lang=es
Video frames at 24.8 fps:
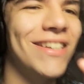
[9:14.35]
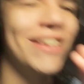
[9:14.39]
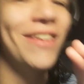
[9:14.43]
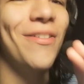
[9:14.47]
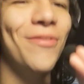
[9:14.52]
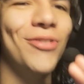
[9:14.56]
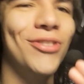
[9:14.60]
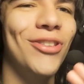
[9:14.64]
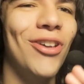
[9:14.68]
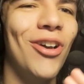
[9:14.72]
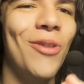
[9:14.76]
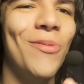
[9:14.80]
haya
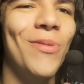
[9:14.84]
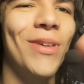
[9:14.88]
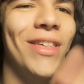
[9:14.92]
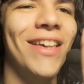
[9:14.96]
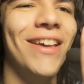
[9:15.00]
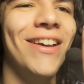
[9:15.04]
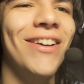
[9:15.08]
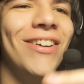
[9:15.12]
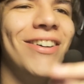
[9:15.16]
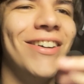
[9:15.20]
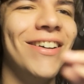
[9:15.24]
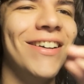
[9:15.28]
disfrutado el
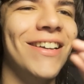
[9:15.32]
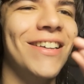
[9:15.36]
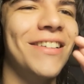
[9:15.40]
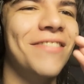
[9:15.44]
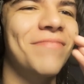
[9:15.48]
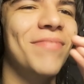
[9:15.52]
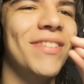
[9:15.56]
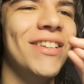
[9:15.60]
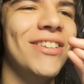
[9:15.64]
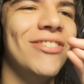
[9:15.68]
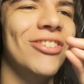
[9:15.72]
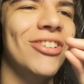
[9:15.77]
video.
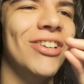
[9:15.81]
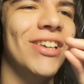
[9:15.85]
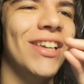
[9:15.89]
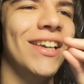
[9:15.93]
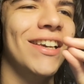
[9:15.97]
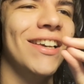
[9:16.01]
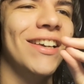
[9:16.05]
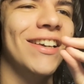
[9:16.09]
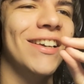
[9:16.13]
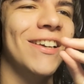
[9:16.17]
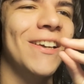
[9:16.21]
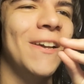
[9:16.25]
Espero
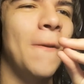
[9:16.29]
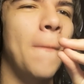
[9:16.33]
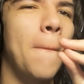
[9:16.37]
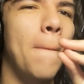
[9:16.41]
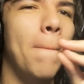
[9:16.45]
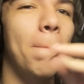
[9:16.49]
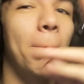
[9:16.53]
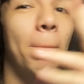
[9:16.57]
que